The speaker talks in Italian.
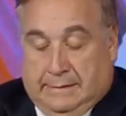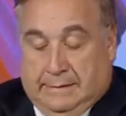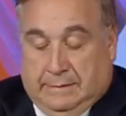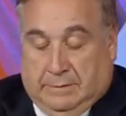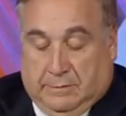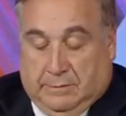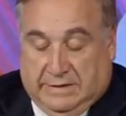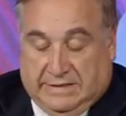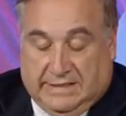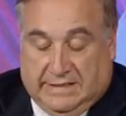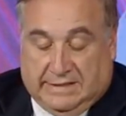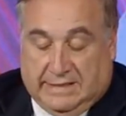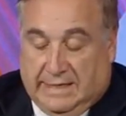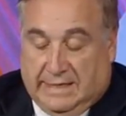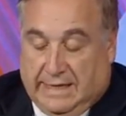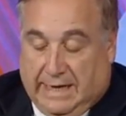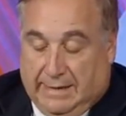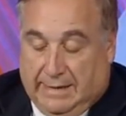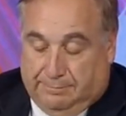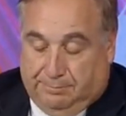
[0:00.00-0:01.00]
Questa
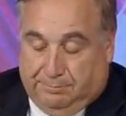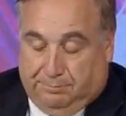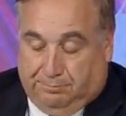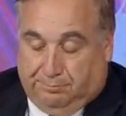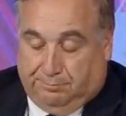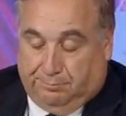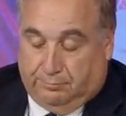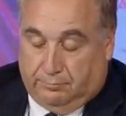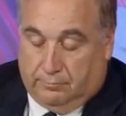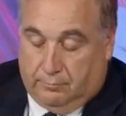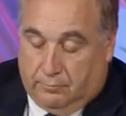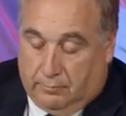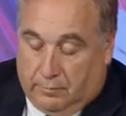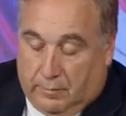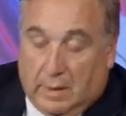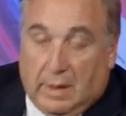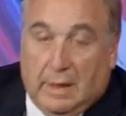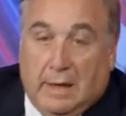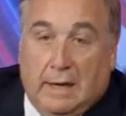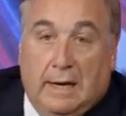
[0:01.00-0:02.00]
sera,
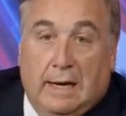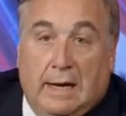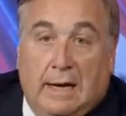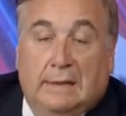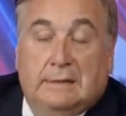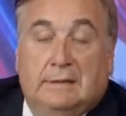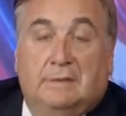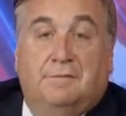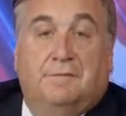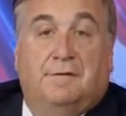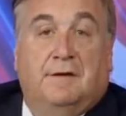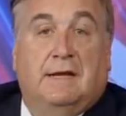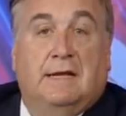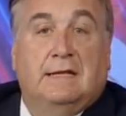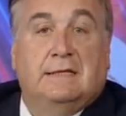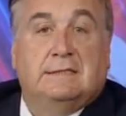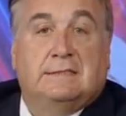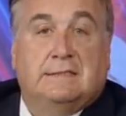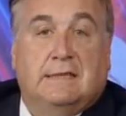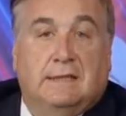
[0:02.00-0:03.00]
a
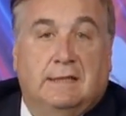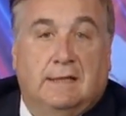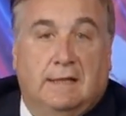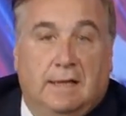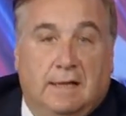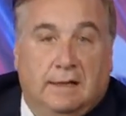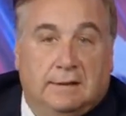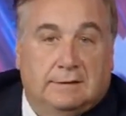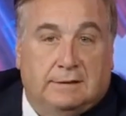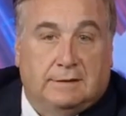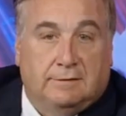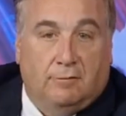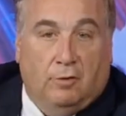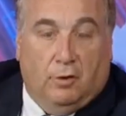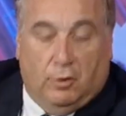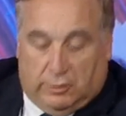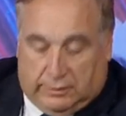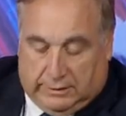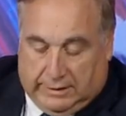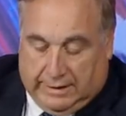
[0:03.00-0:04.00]
differenza delle altre
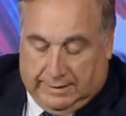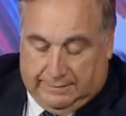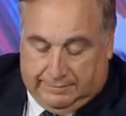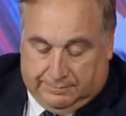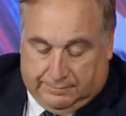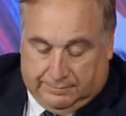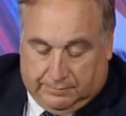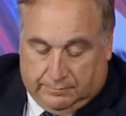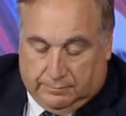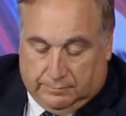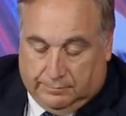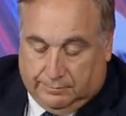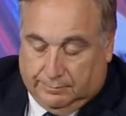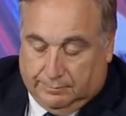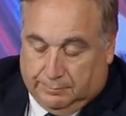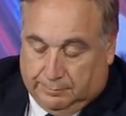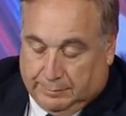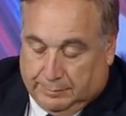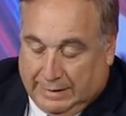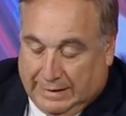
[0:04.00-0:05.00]
volte,
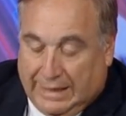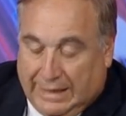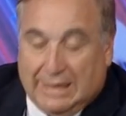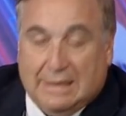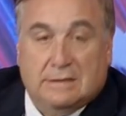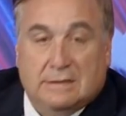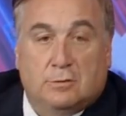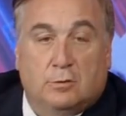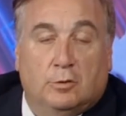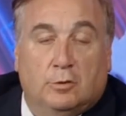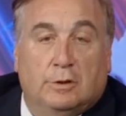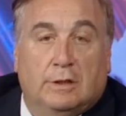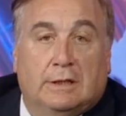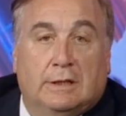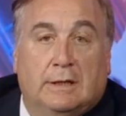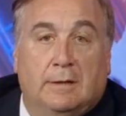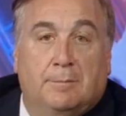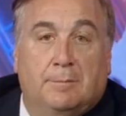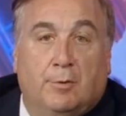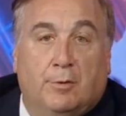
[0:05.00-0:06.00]
parlare solo del
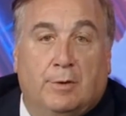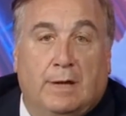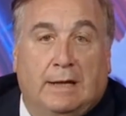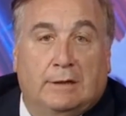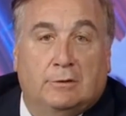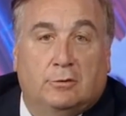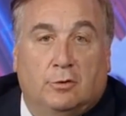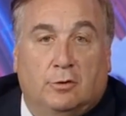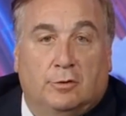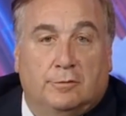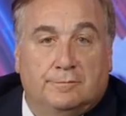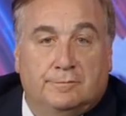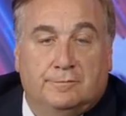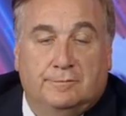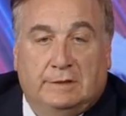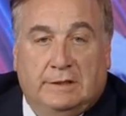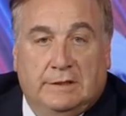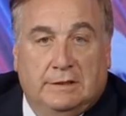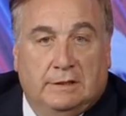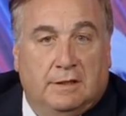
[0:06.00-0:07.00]
campionato
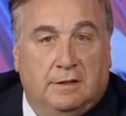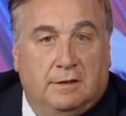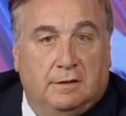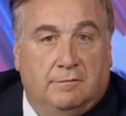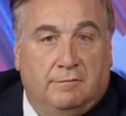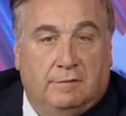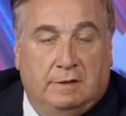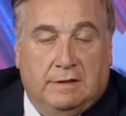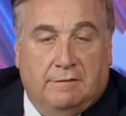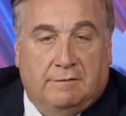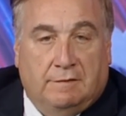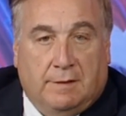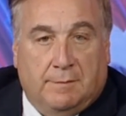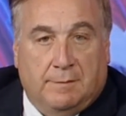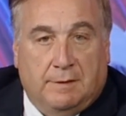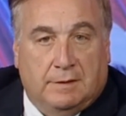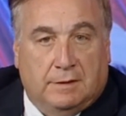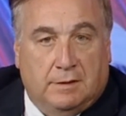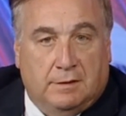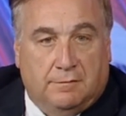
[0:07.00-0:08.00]
viene
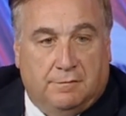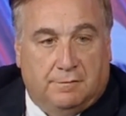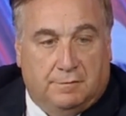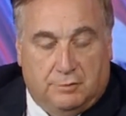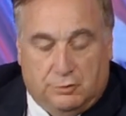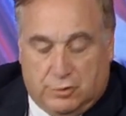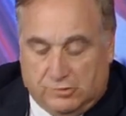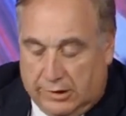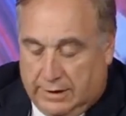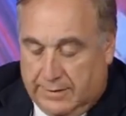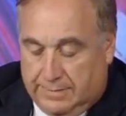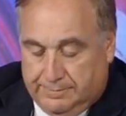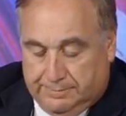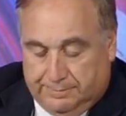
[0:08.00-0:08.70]
veramente difficile.